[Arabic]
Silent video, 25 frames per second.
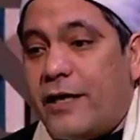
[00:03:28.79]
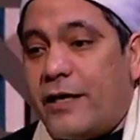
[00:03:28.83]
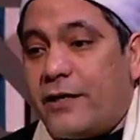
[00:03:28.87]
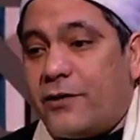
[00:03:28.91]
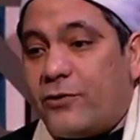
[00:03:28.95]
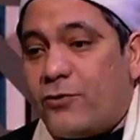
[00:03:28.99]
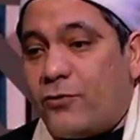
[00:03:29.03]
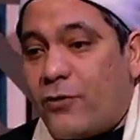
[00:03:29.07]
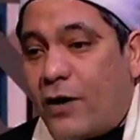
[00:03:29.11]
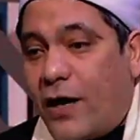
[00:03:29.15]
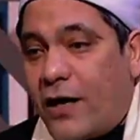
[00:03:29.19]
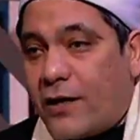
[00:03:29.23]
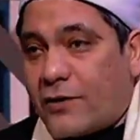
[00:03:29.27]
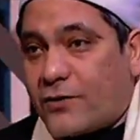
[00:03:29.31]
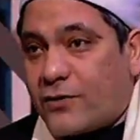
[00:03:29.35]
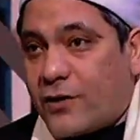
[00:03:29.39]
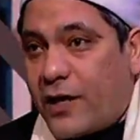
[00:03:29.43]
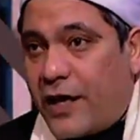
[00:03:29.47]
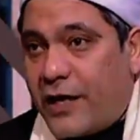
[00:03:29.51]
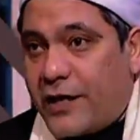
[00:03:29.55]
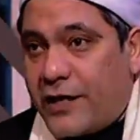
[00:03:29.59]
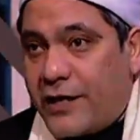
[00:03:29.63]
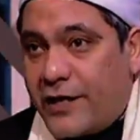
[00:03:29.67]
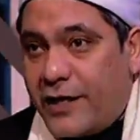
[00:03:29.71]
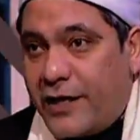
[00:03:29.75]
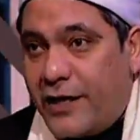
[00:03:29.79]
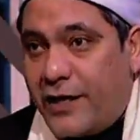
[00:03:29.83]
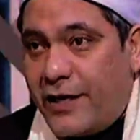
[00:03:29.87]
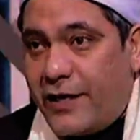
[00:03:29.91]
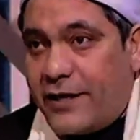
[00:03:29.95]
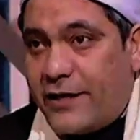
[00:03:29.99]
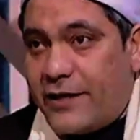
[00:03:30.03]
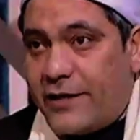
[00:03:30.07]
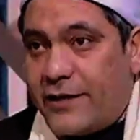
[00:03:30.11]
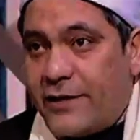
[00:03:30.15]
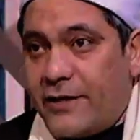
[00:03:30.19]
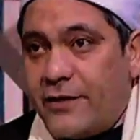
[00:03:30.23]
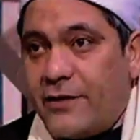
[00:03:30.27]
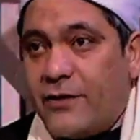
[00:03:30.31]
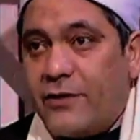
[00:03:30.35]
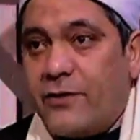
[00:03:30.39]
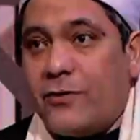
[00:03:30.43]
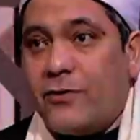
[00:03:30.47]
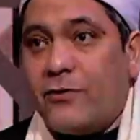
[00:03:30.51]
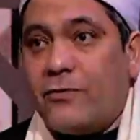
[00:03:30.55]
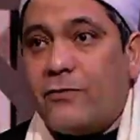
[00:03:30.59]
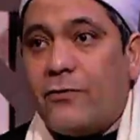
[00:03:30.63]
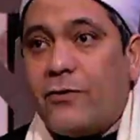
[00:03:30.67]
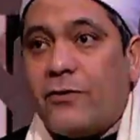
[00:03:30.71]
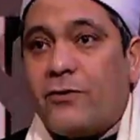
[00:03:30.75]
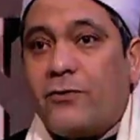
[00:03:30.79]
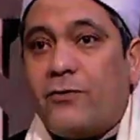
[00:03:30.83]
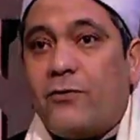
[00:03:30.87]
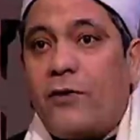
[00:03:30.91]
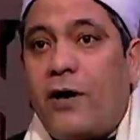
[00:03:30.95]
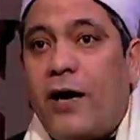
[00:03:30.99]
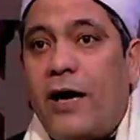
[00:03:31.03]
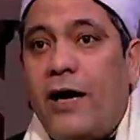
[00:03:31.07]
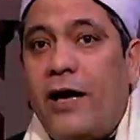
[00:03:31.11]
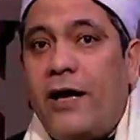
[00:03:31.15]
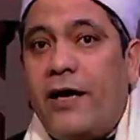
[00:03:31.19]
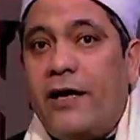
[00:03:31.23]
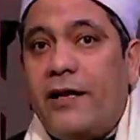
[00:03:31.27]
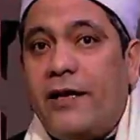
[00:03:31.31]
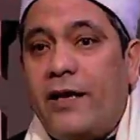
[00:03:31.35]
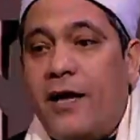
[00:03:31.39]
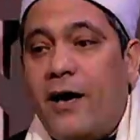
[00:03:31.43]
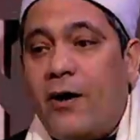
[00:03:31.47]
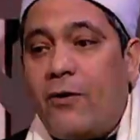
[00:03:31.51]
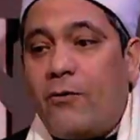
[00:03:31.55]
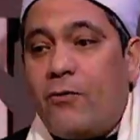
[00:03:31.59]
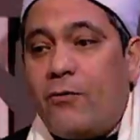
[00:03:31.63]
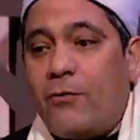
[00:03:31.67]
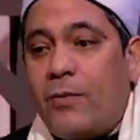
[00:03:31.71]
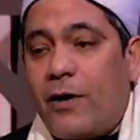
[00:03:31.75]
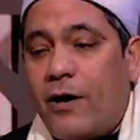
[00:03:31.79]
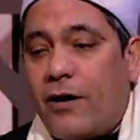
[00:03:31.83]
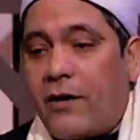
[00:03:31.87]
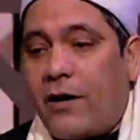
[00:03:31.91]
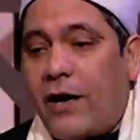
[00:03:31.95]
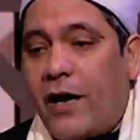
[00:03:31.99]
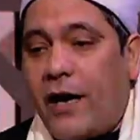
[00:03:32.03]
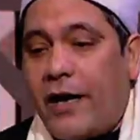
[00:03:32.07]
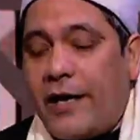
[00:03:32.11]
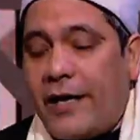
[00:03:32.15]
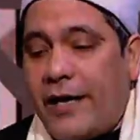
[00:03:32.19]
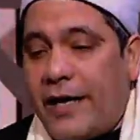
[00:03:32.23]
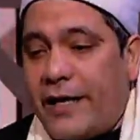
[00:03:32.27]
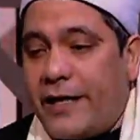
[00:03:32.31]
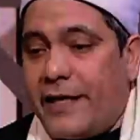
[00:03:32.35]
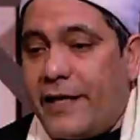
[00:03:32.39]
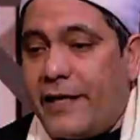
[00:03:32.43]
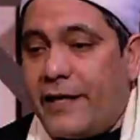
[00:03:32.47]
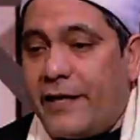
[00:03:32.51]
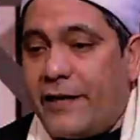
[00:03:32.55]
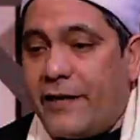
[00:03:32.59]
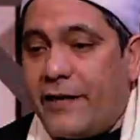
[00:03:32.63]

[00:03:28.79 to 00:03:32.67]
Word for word: الدعاء صحيح تمام والدعاء لا غبار عليه